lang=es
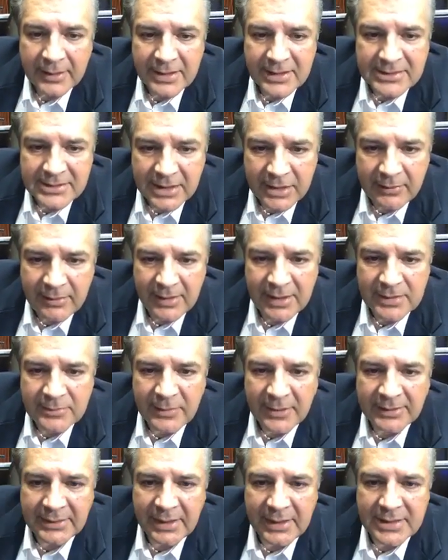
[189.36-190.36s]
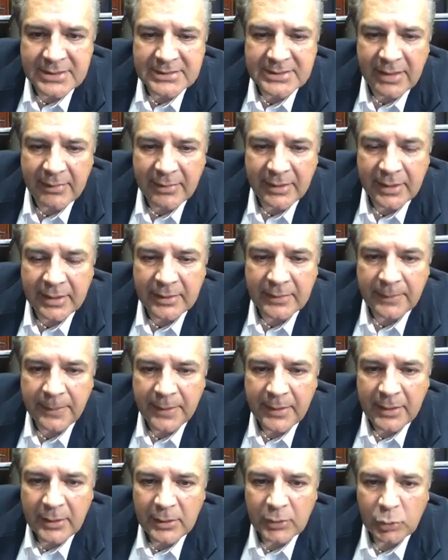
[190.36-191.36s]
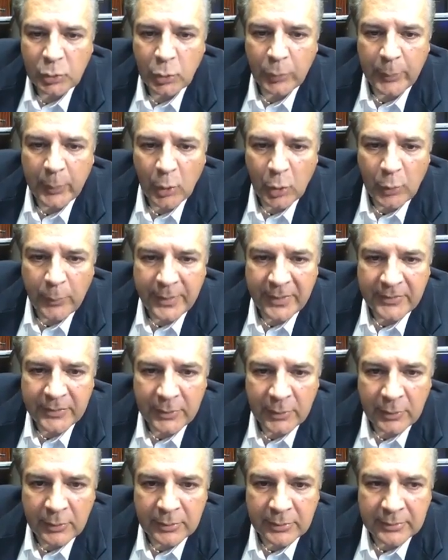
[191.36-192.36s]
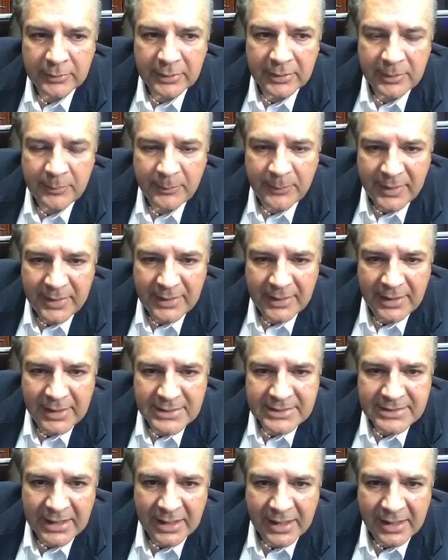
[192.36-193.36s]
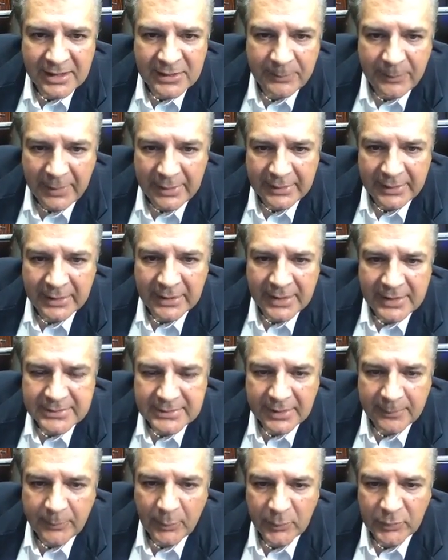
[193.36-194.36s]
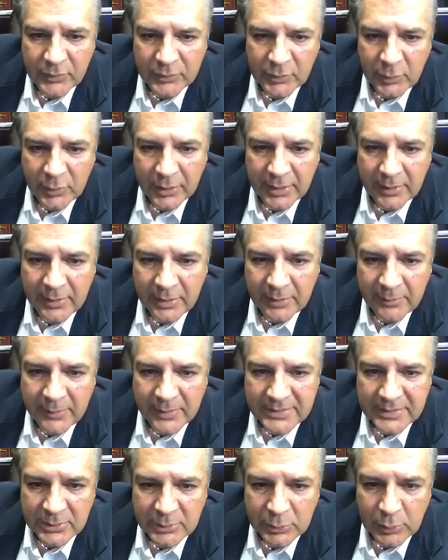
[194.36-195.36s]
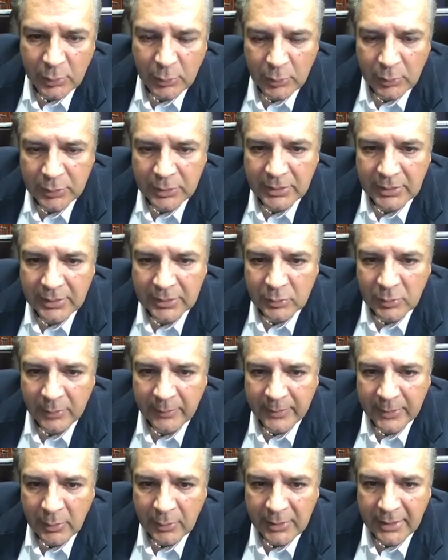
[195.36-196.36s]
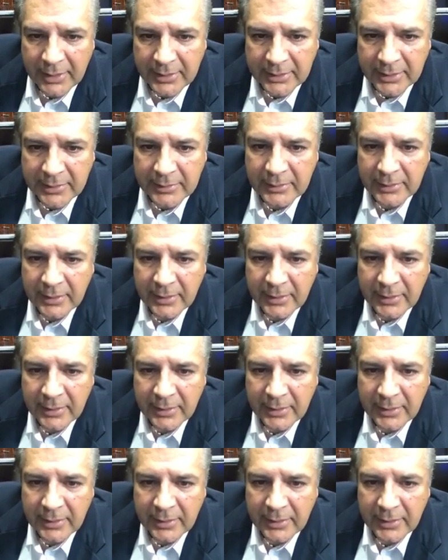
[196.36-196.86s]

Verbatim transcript: Escríbeles, mándales saber tu preocupación y pídeles que respalden esta posición que presentó hoy tu amigo Lenin